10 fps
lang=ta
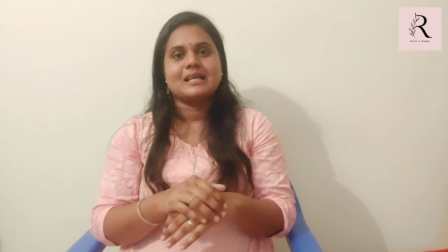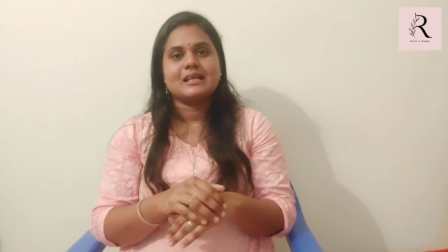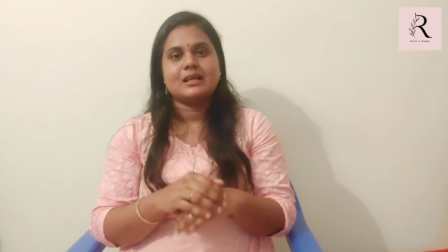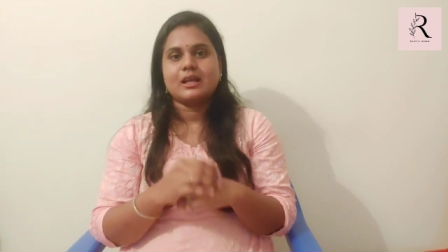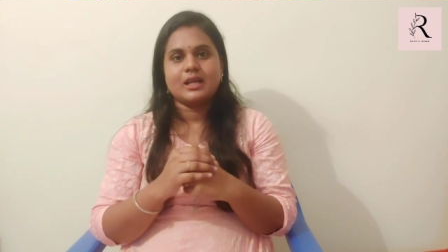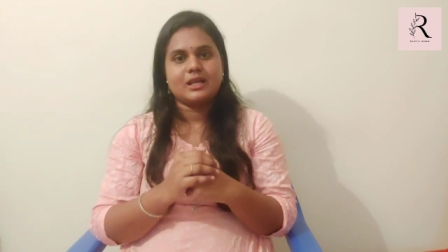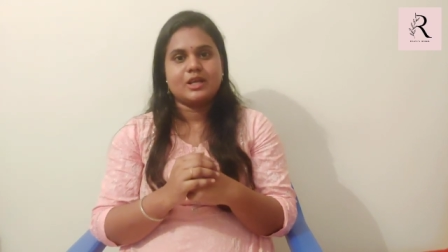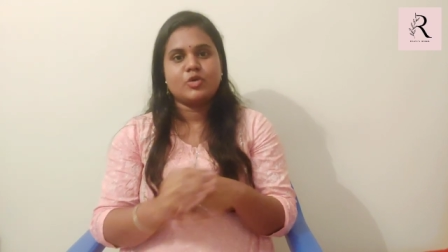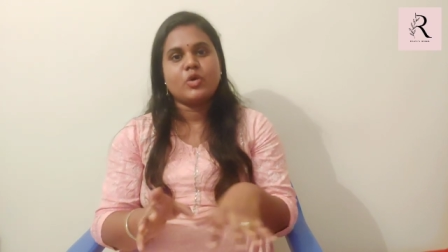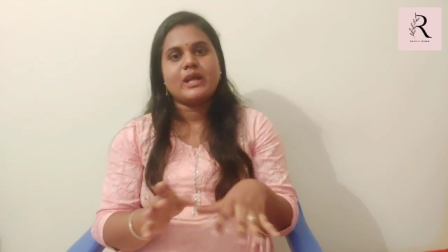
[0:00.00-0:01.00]
ஏன்னா
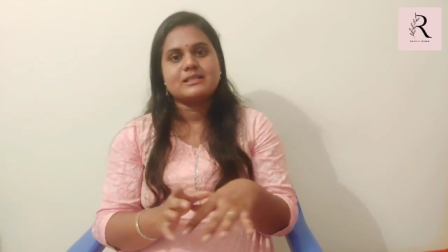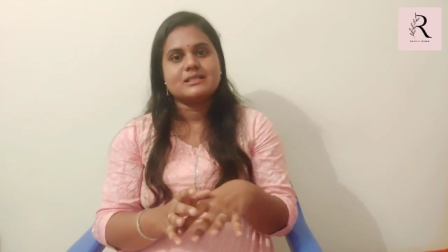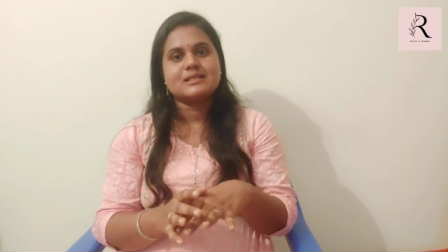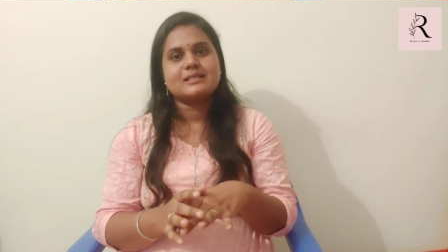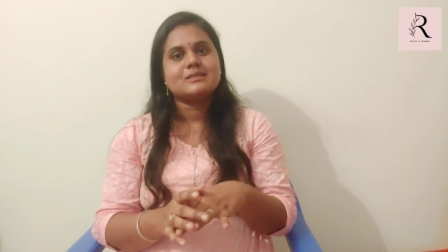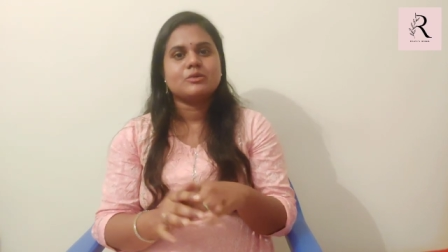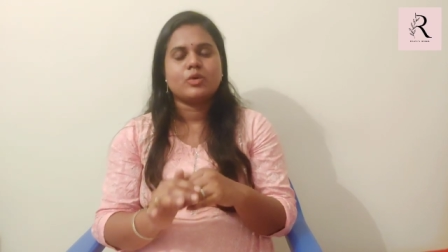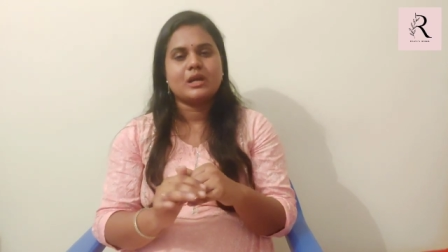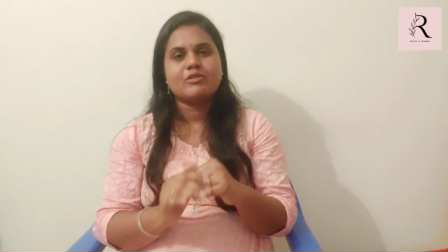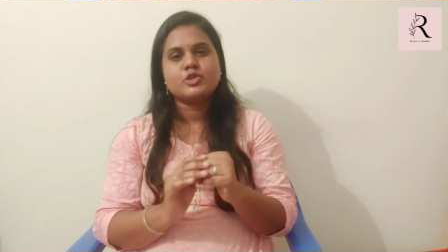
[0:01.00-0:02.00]
இன்றைக்கி நோ எக்ஸசைஸ்
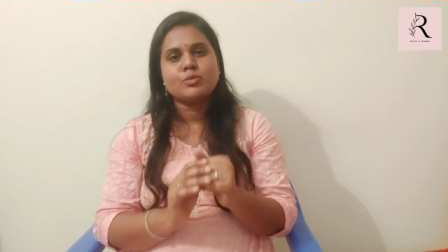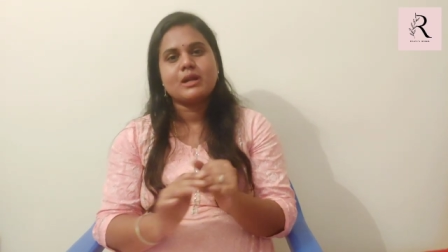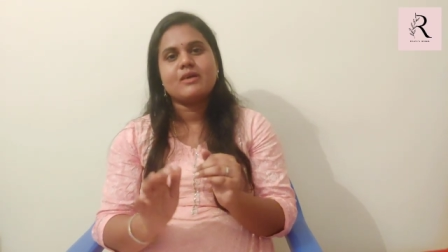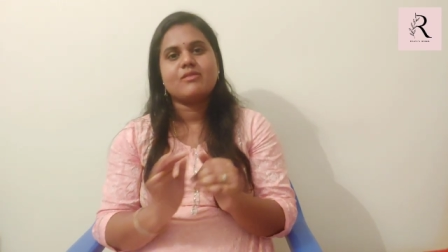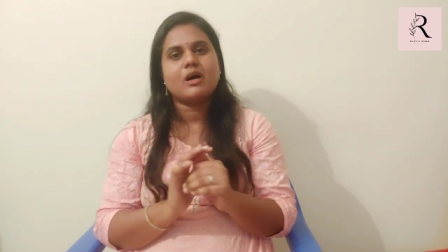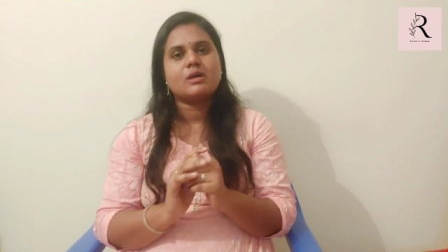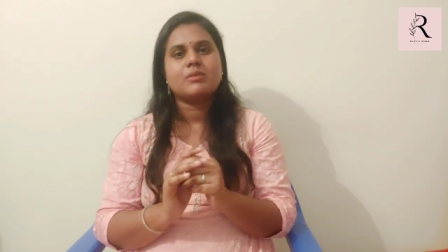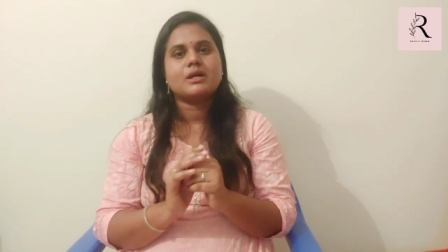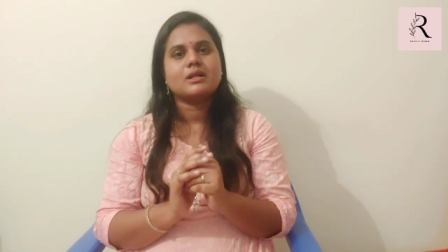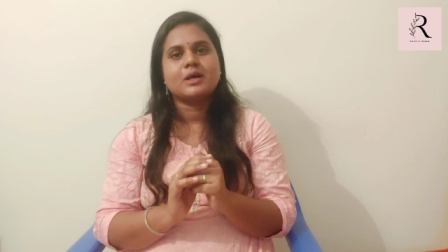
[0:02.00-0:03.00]
ஒன்லி சும்மா நான் வாக்
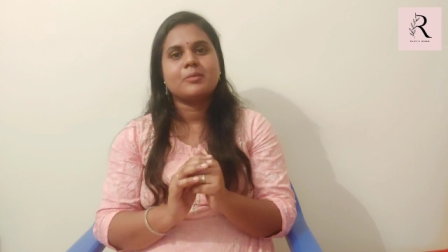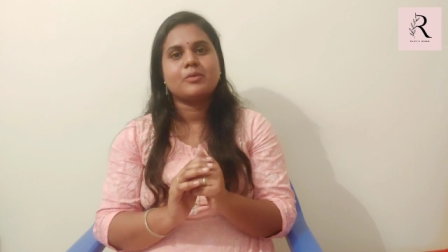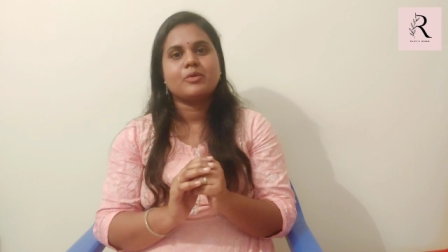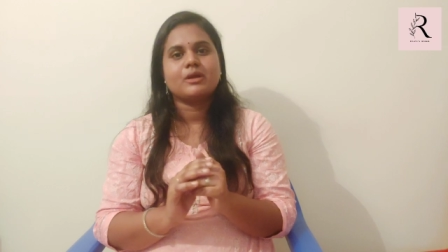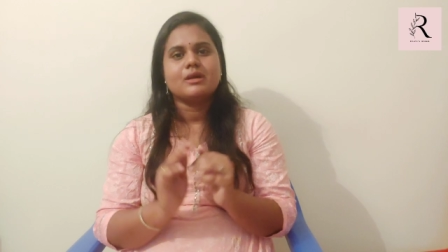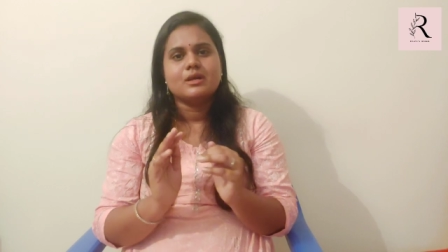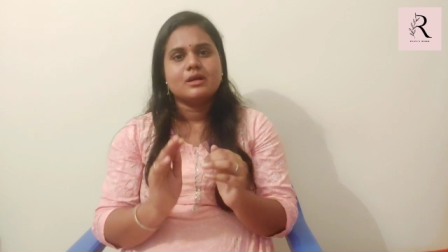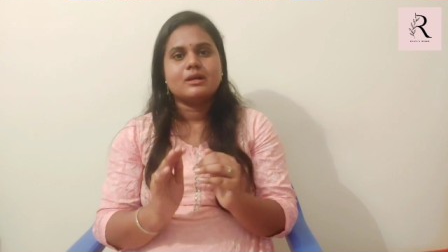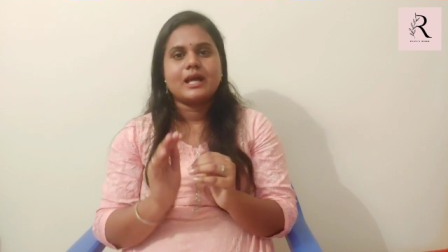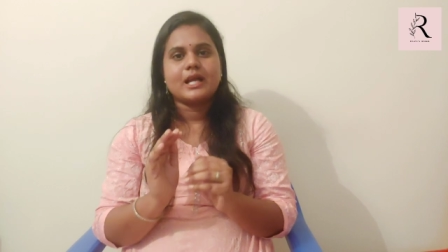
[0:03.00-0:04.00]
மட்டும்தான் போனேன்
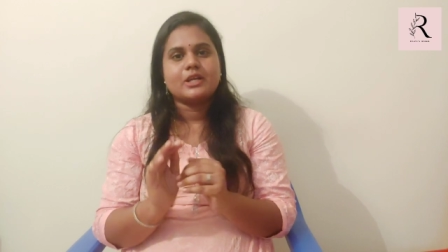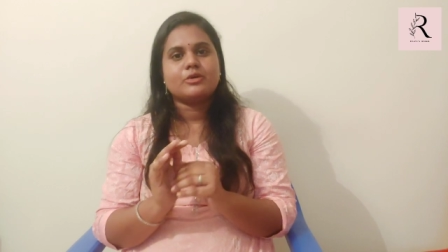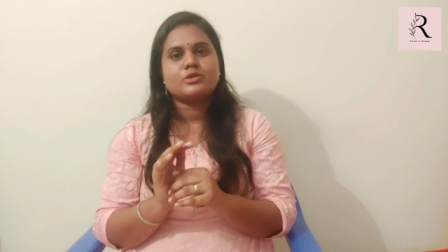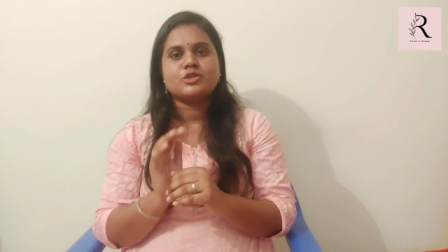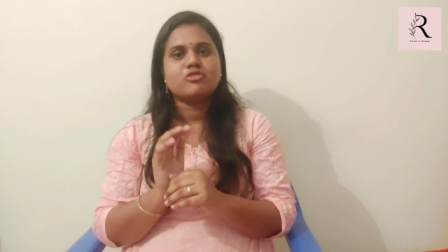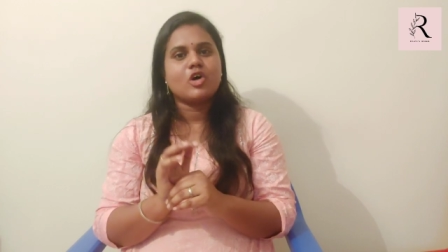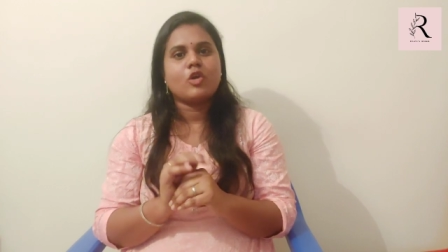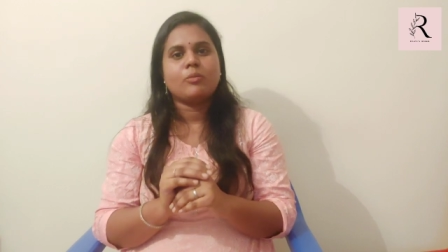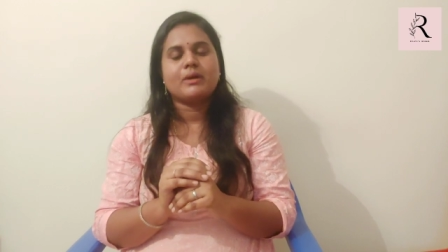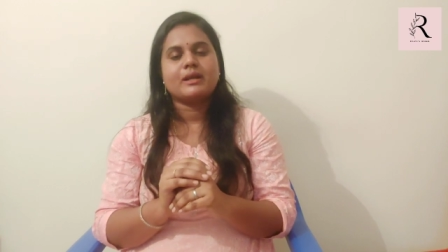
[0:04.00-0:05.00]
டயட்டை கொஞ்சம்
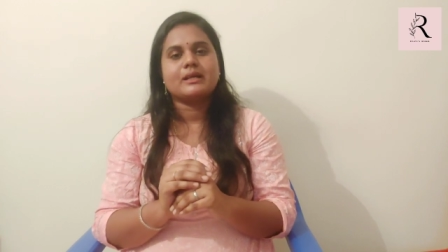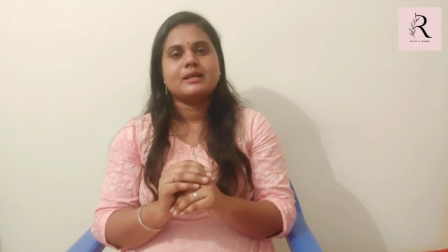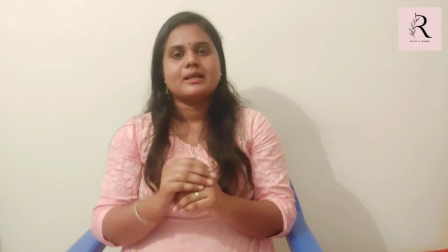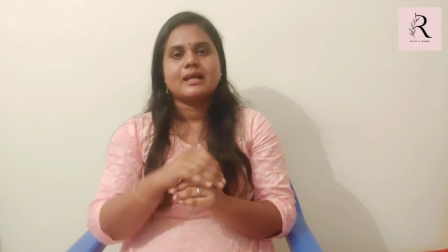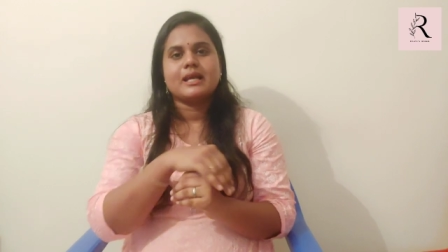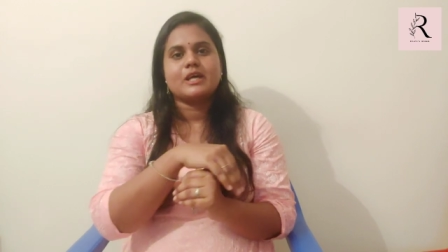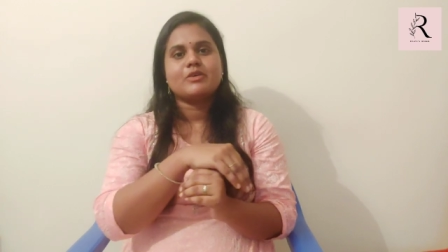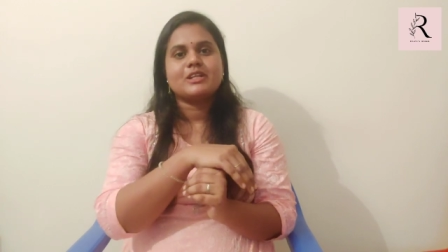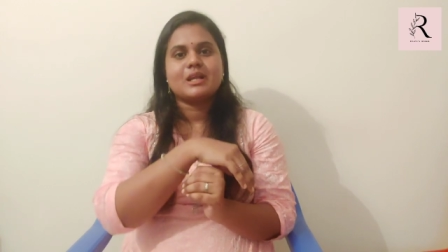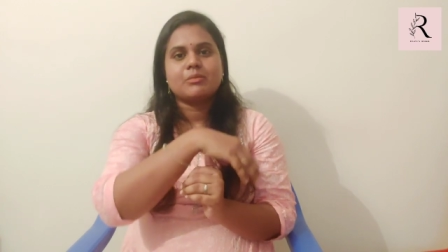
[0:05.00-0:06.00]
ஃபாலோ பண்ணேன் ஏன்னா
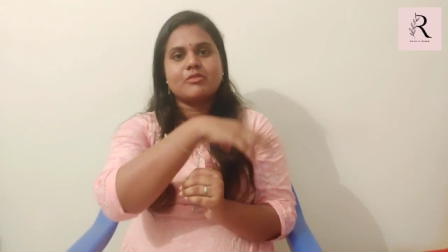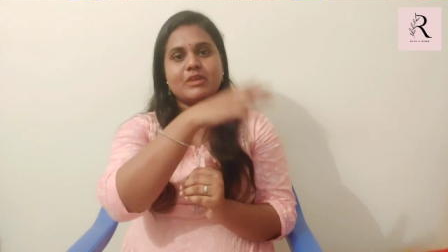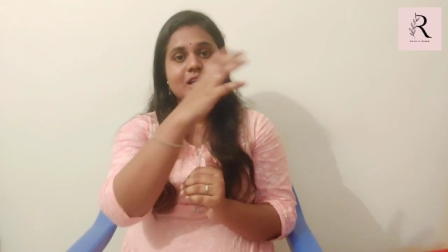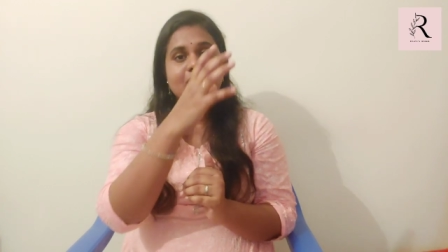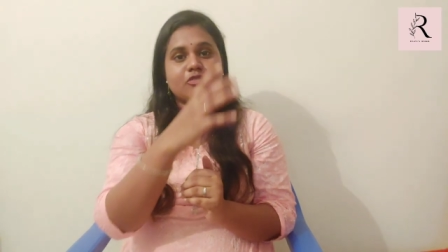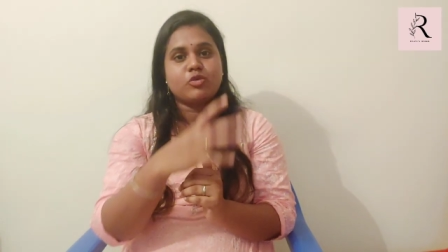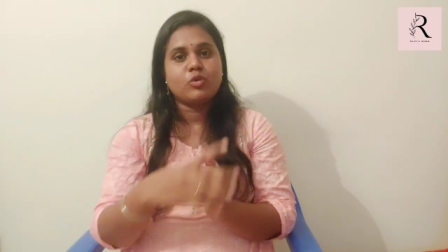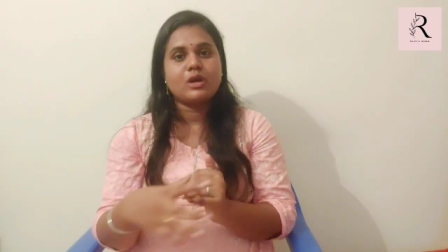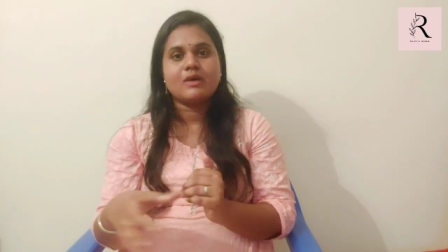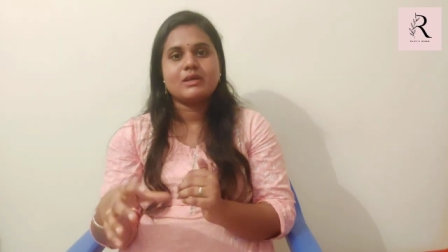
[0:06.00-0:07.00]
வந்து நம்ம வீக் டே
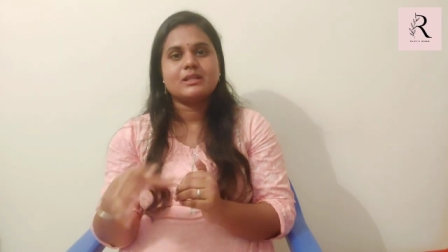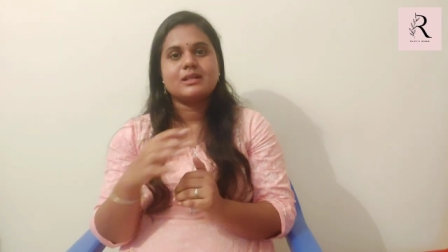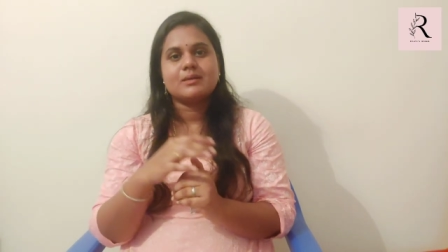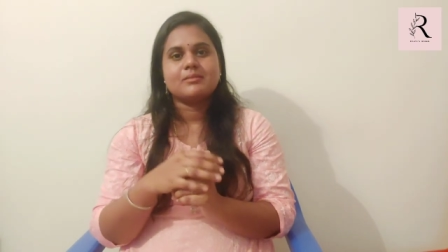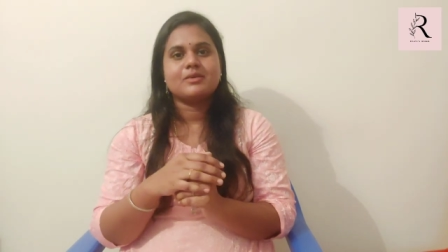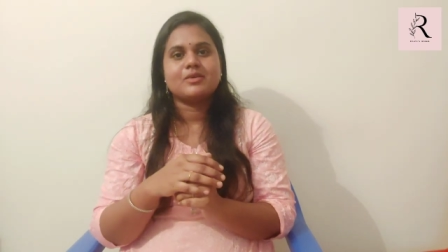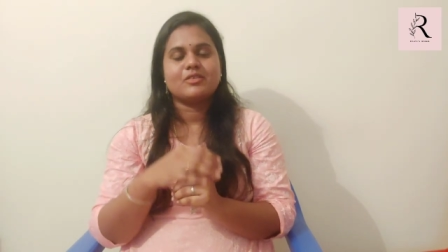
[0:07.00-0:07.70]
ஃபுல்லாக வந்து நம்ம